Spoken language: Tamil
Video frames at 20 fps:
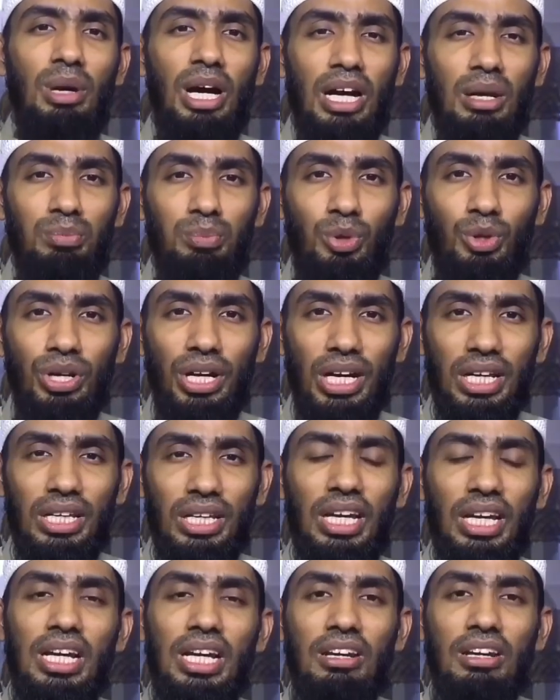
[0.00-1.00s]

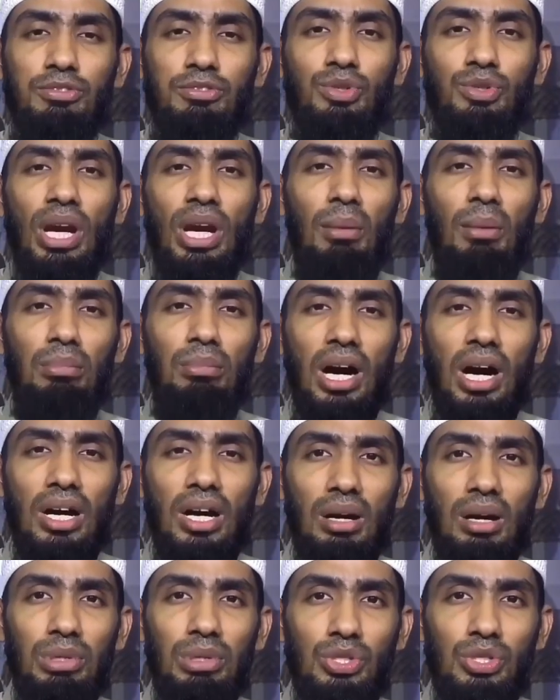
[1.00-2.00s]
மாறப்போகிறது நப்சுல்
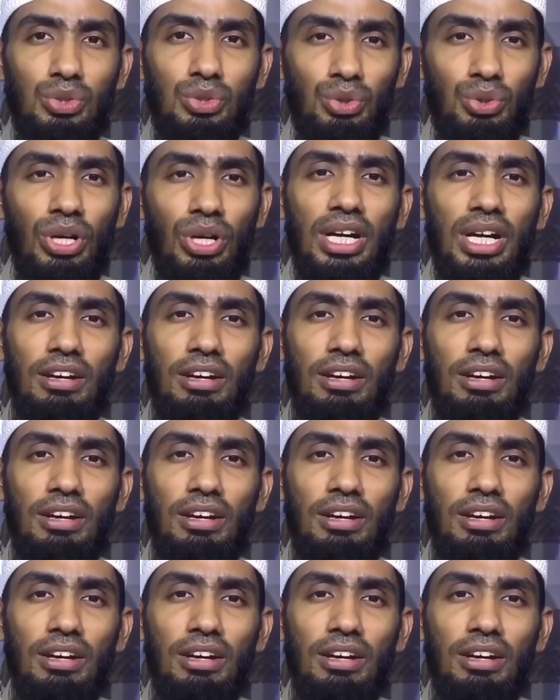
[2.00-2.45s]
அம்மாராபிசு